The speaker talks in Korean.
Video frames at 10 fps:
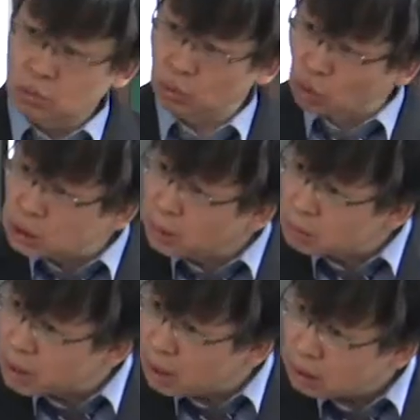돈
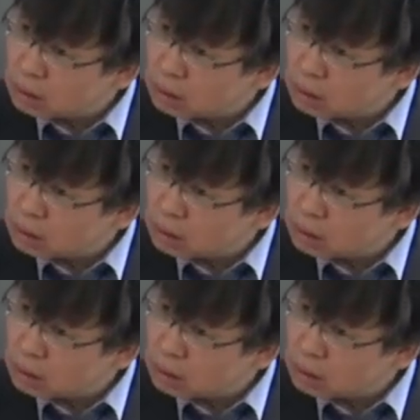집어넣은 거예요